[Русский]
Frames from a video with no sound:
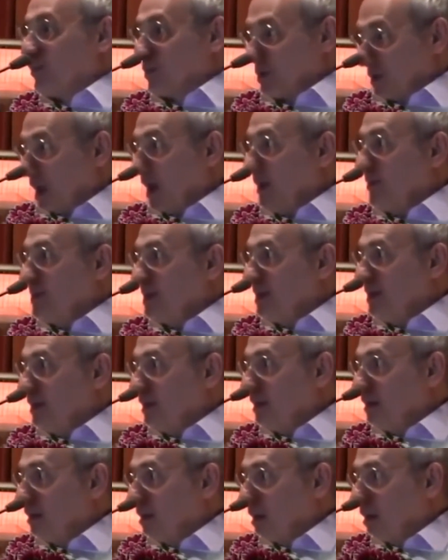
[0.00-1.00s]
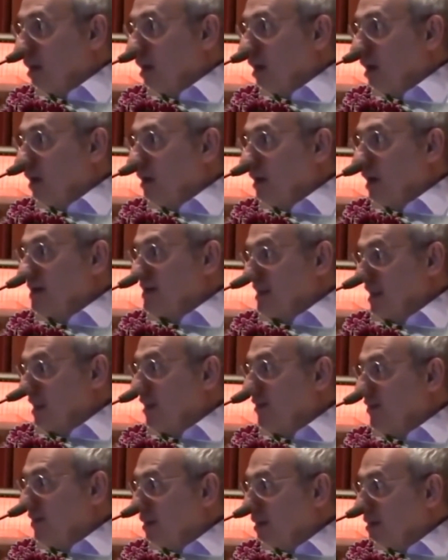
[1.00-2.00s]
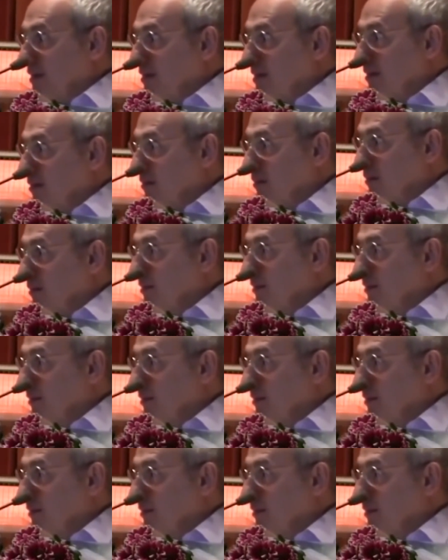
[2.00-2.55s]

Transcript: Мужская психика такая, она остановилась.